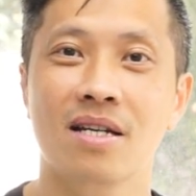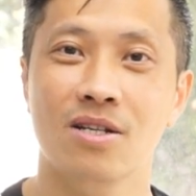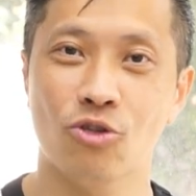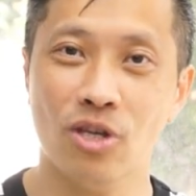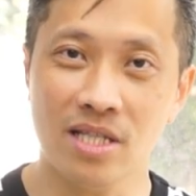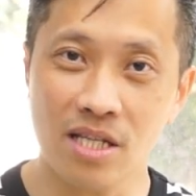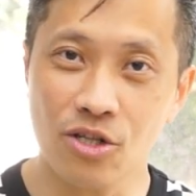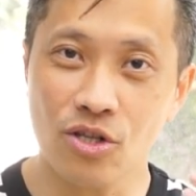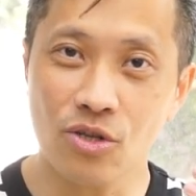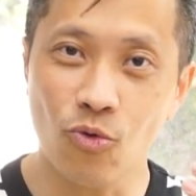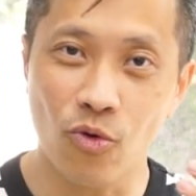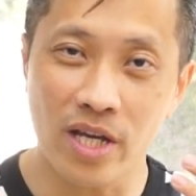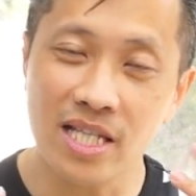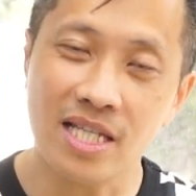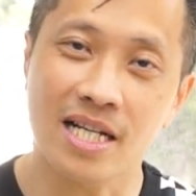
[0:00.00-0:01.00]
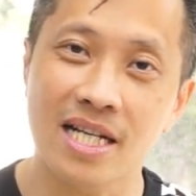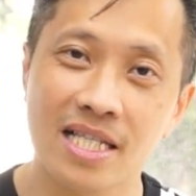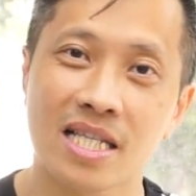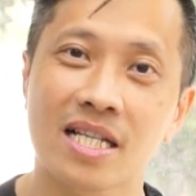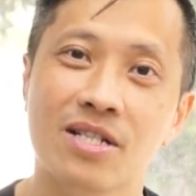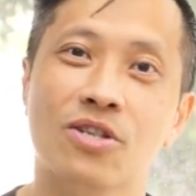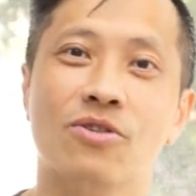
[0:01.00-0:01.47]
所以这就是我一直跟
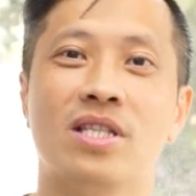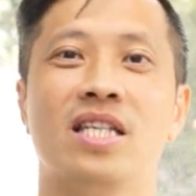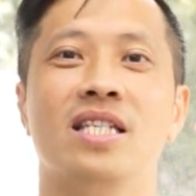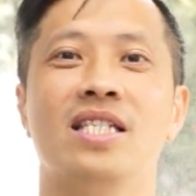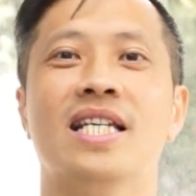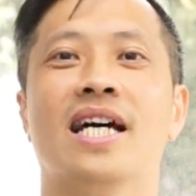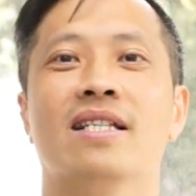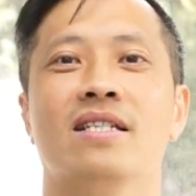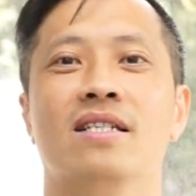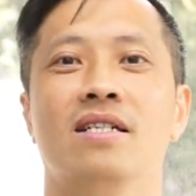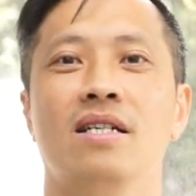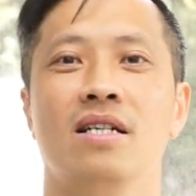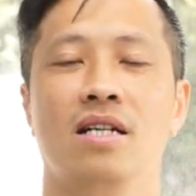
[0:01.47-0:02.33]
车友提倡的，